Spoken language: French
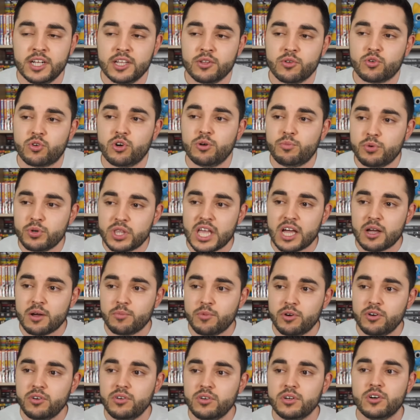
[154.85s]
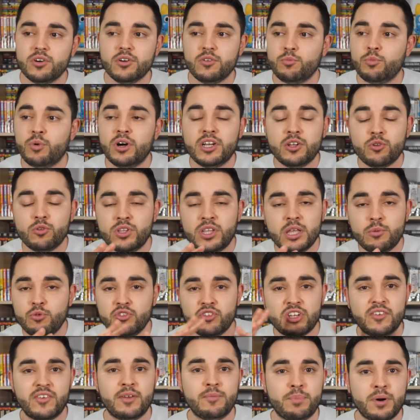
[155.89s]
Donc au bout d'un moment, moi au début
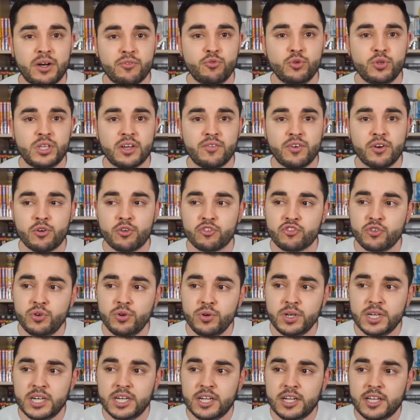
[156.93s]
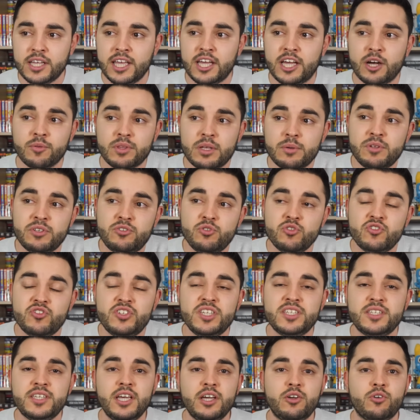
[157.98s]
j'avais pas vu qu'il y avait hors jeu, et comme d'habitude je
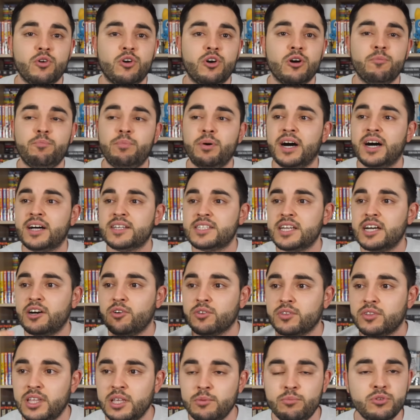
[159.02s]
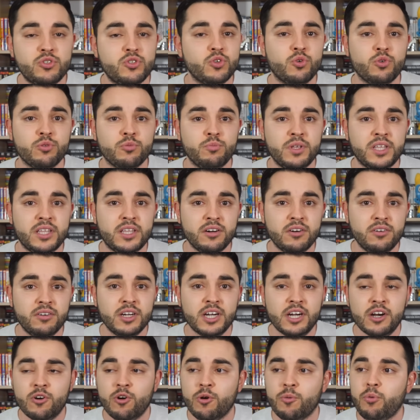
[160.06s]
disais que comme par hasard en début de seconde mi-temps.
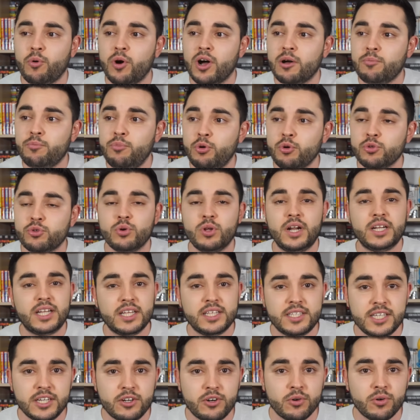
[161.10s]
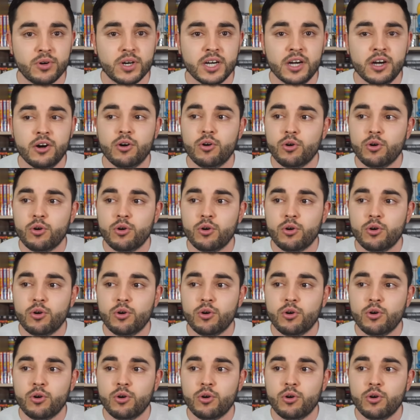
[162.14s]
On prend un but contre l'Atlético.